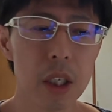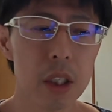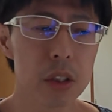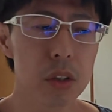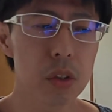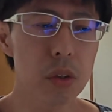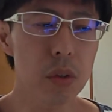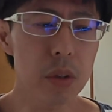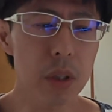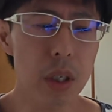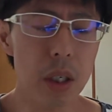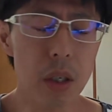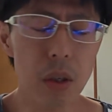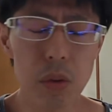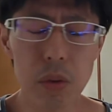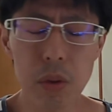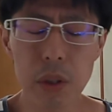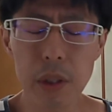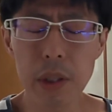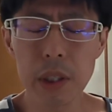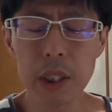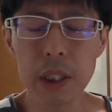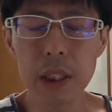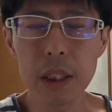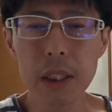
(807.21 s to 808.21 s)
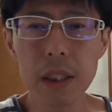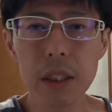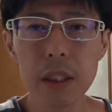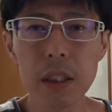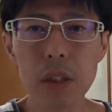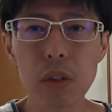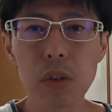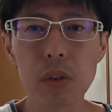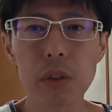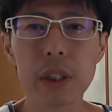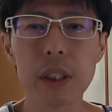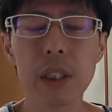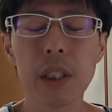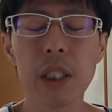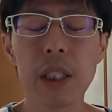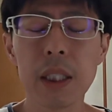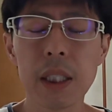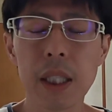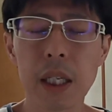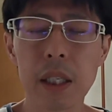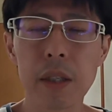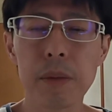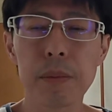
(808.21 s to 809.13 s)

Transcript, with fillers: そんなことで、いちいち土地代、